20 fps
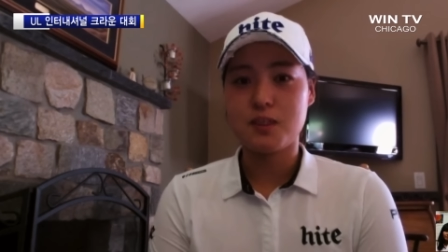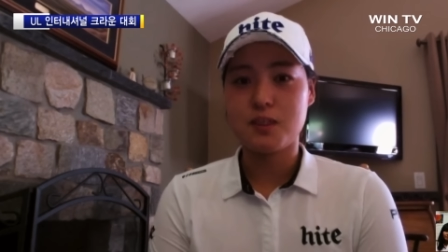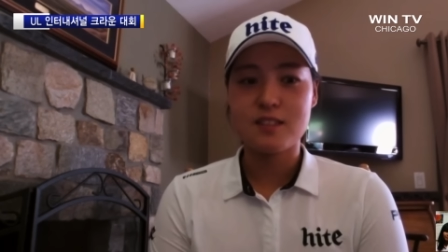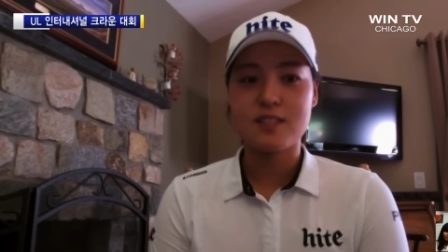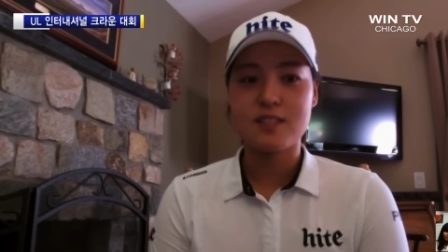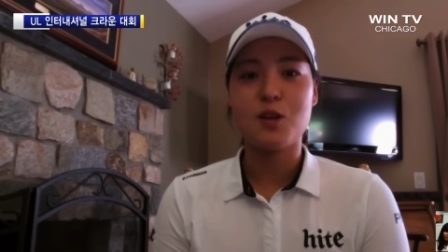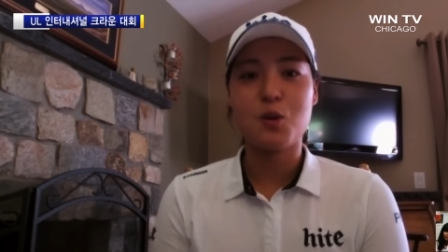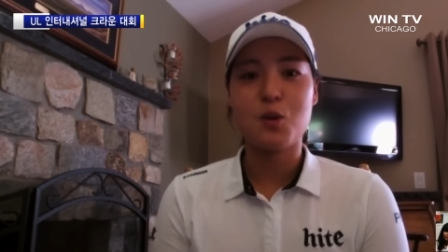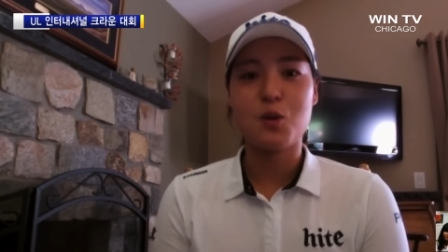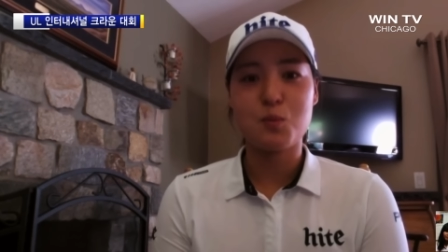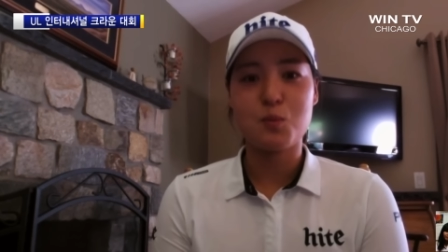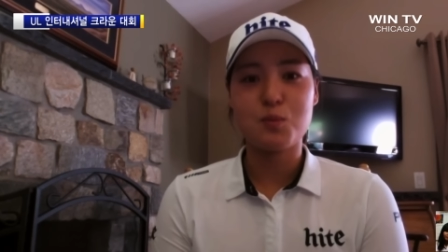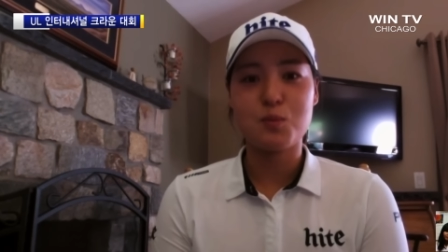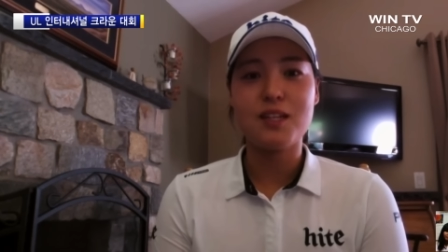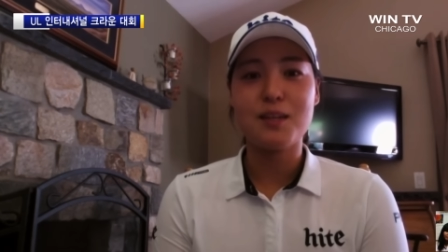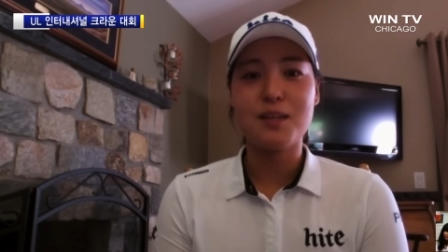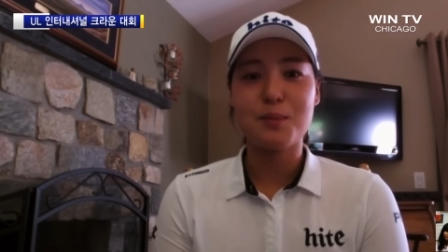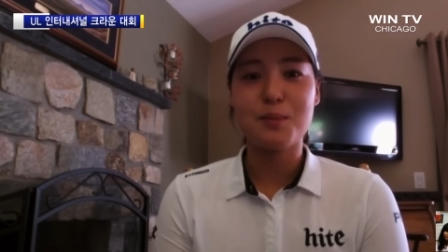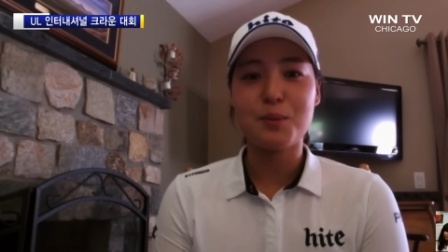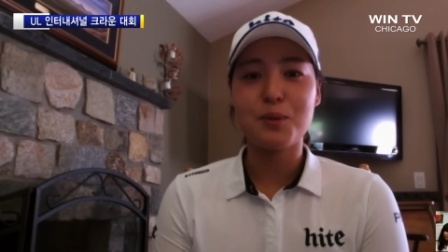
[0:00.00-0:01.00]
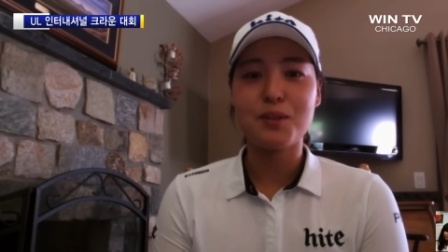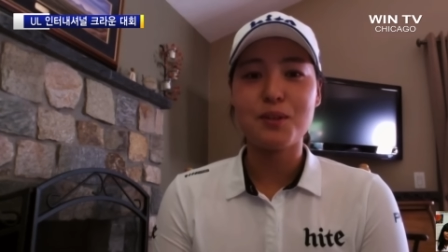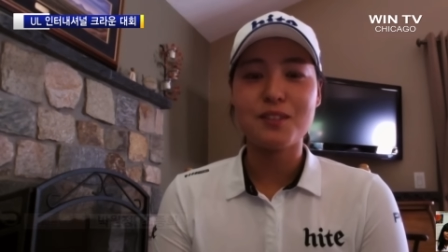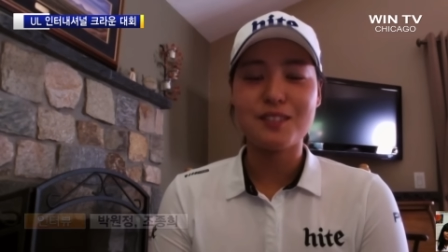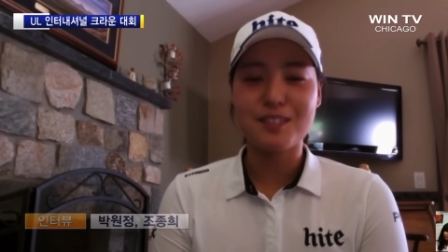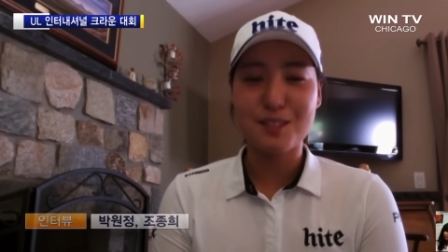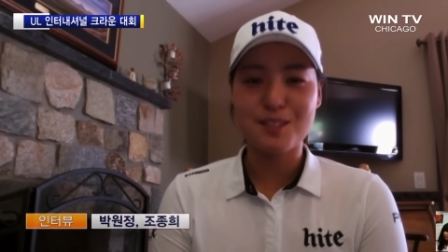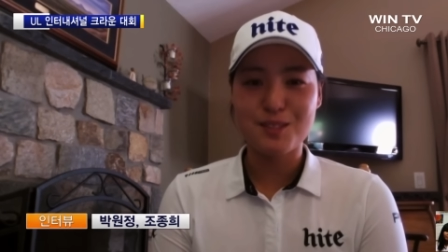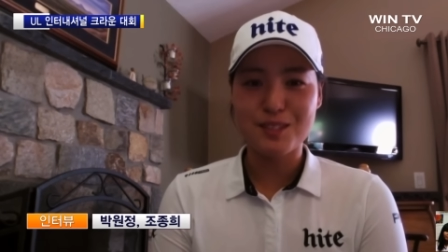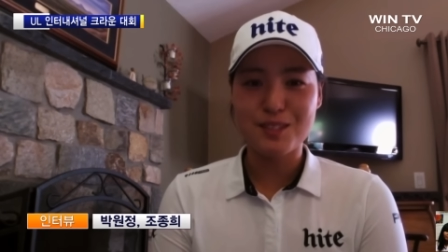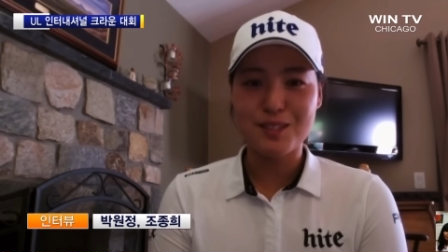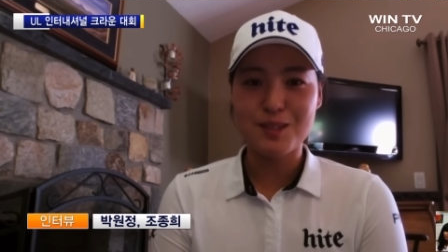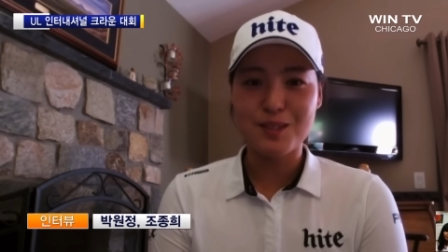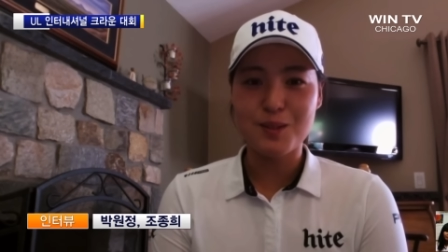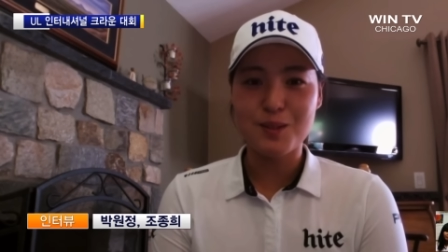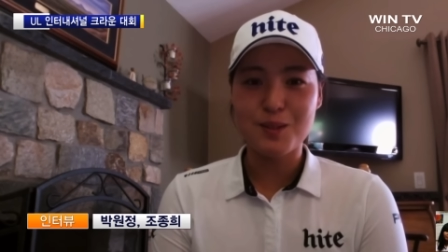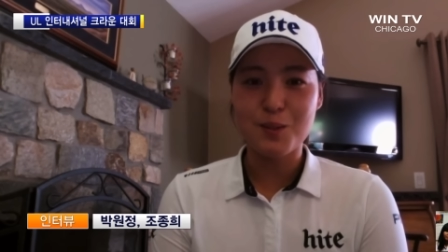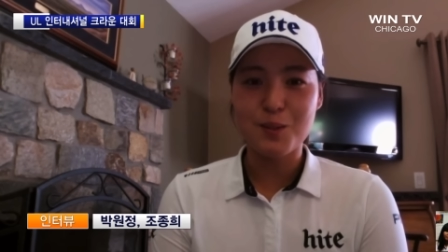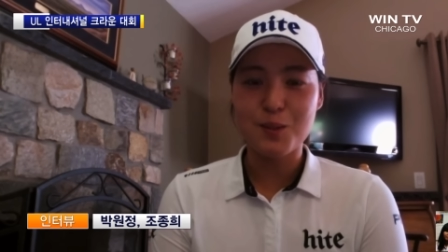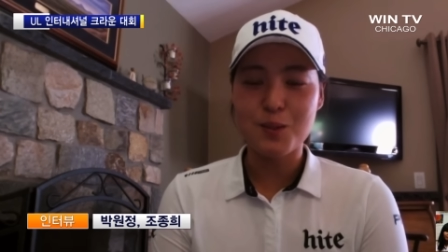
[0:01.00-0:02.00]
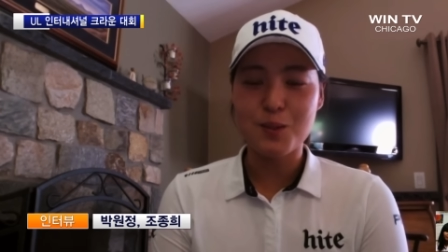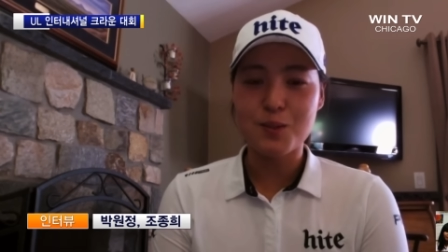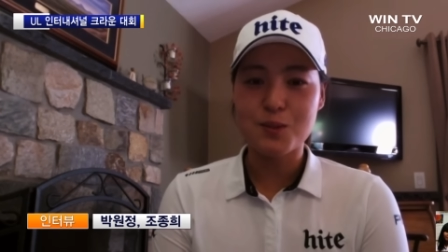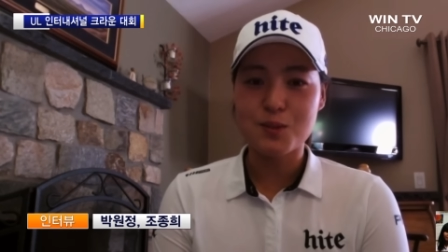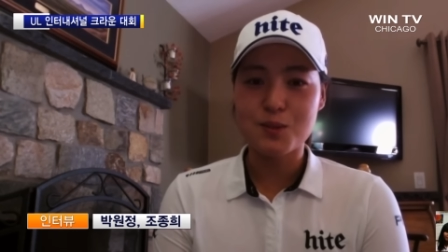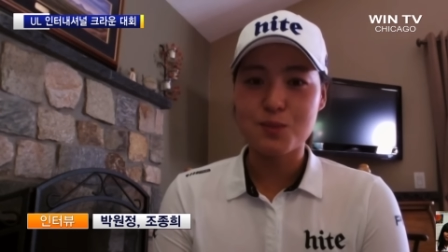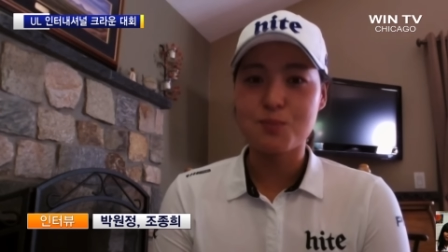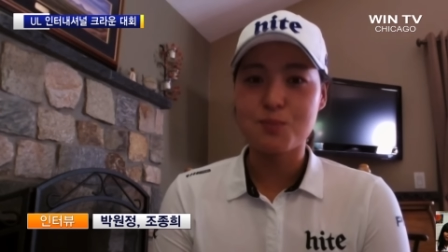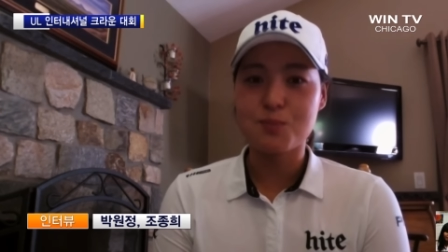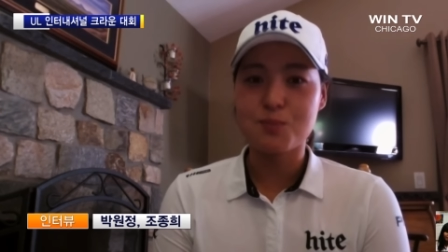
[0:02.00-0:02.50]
즐거운 플레이 보여드릴 수 있도록